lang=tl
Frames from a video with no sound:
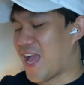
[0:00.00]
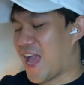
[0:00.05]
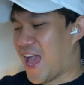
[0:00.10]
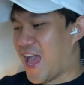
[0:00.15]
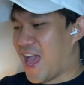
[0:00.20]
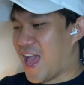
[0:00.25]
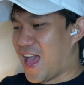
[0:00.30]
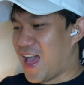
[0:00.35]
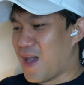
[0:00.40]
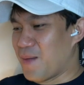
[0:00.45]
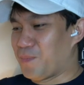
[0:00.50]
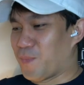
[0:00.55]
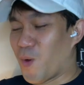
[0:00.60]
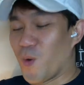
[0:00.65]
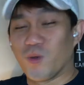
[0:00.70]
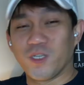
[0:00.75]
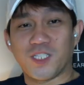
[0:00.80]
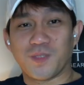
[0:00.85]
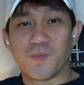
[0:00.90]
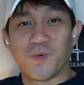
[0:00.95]
ha.
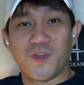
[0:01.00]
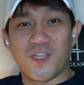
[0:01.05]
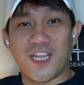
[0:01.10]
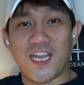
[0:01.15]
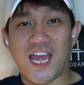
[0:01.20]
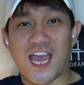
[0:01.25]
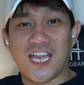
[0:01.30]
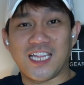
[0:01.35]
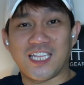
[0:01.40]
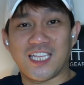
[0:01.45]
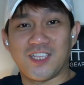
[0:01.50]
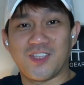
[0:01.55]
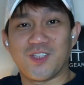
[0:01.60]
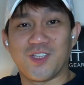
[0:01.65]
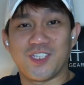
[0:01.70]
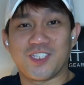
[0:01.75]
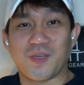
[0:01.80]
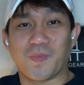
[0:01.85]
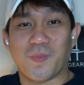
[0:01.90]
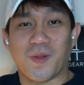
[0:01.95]
Post muna natin dun
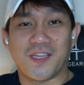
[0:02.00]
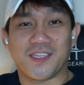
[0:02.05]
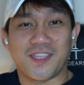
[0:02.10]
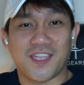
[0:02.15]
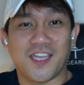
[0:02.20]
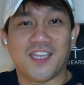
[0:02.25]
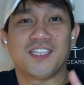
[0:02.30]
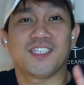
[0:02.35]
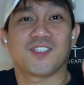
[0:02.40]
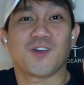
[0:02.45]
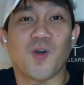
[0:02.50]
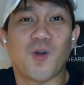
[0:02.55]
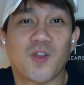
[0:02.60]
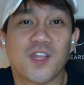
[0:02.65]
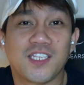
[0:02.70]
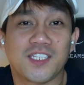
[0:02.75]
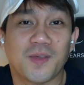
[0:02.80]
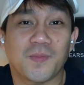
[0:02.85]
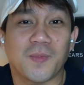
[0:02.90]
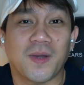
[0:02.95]
sa part 10.
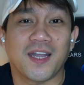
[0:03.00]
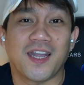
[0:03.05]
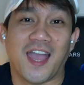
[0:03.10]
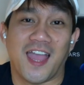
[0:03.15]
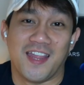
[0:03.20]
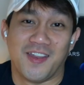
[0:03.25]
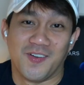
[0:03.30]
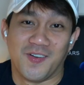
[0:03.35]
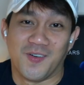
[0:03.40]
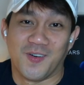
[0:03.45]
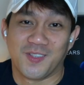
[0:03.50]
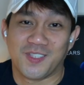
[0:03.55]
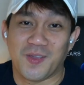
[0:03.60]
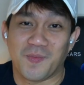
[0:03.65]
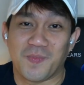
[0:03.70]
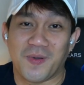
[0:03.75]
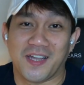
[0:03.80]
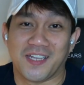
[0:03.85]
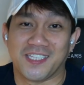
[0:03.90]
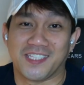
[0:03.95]
Sorry sa pag ano, sa
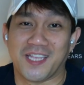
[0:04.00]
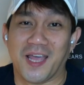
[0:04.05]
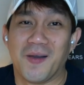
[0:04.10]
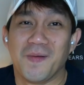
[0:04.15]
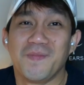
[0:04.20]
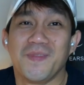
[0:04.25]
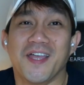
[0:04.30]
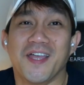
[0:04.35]
pag-stop